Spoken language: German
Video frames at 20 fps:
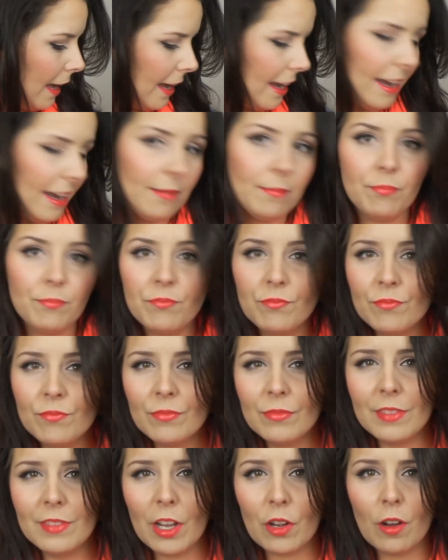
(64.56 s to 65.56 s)
Ähm,
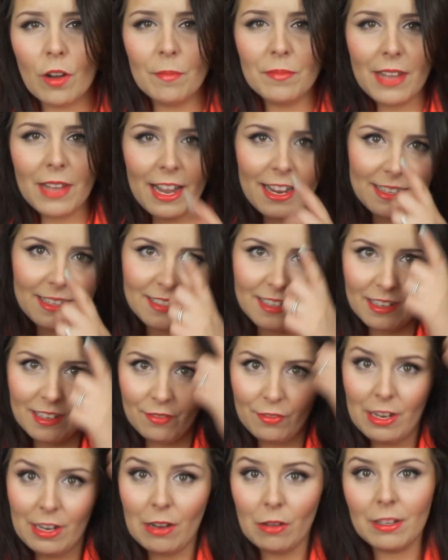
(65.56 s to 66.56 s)
der kommt da jetzt
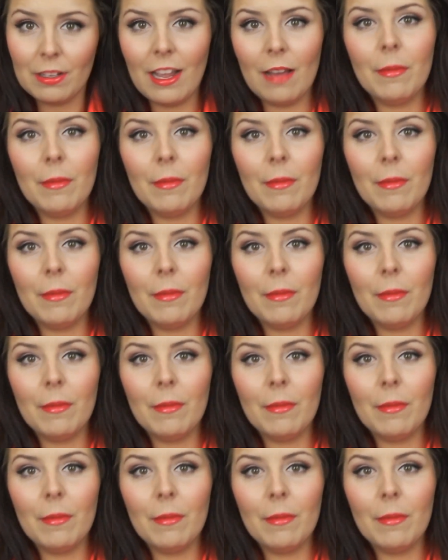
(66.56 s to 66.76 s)
irgendwie laut